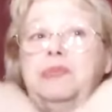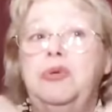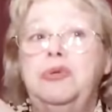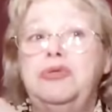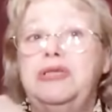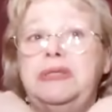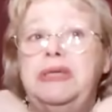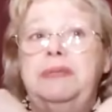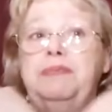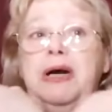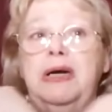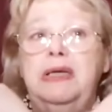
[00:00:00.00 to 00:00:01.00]
Es war
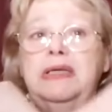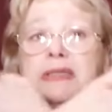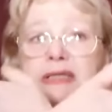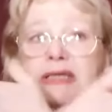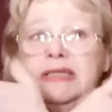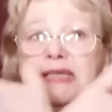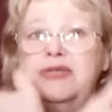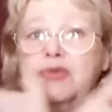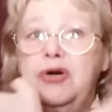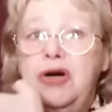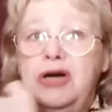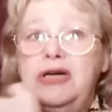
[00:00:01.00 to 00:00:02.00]
wirklich sein
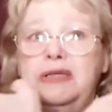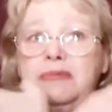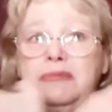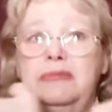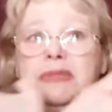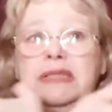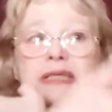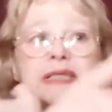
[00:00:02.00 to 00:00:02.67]
Körper und nichts